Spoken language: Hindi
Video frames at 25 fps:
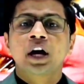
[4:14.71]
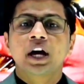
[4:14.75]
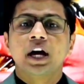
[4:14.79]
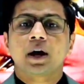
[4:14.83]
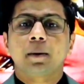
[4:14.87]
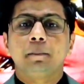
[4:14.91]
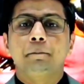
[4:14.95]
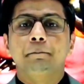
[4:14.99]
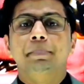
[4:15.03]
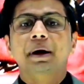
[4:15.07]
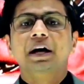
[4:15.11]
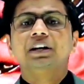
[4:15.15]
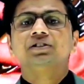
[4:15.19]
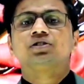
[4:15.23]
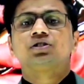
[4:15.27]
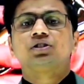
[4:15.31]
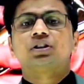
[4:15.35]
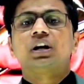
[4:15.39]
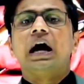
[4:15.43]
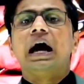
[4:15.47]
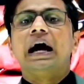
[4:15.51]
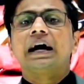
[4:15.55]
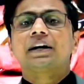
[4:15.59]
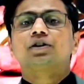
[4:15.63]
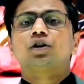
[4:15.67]
एक बेस्ट
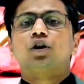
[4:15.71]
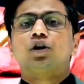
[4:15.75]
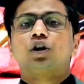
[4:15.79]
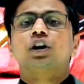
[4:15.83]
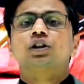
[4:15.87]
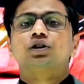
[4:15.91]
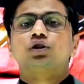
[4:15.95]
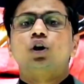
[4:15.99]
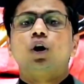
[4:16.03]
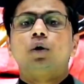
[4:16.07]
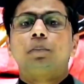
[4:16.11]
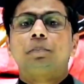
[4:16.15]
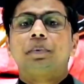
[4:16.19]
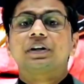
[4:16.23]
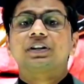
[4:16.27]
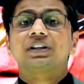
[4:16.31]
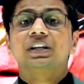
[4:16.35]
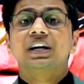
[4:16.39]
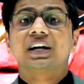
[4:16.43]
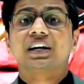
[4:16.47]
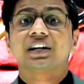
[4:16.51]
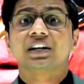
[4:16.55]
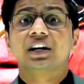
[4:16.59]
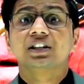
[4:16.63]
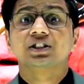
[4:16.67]
एक्टर के तौर पर
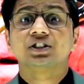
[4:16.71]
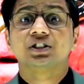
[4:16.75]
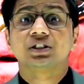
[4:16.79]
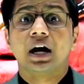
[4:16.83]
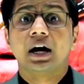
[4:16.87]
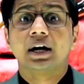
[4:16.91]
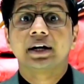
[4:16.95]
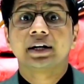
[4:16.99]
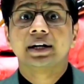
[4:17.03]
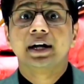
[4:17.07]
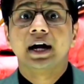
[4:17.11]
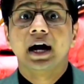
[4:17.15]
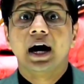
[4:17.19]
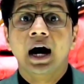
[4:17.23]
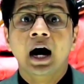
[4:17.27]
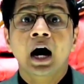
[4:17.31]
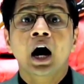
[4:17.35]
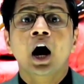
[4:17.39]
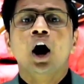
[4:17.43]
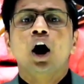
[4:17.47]
देखना स्टार्ट किया